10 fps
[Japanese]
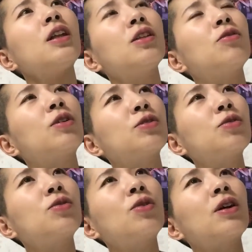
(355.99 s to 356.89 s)
なのか
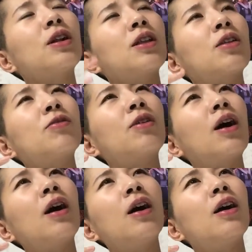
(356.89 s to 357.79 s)
外からなの
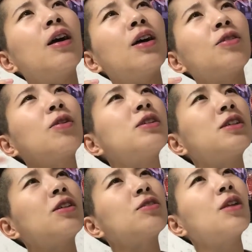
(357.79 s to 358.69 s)
かとかじゃ
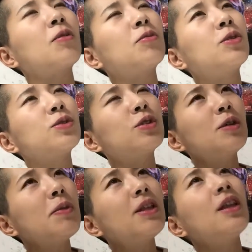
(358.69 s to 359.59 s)
なくて、もうす
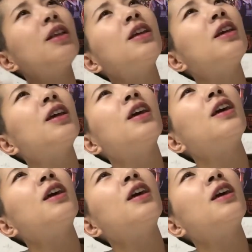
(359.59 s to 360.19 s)
べてに、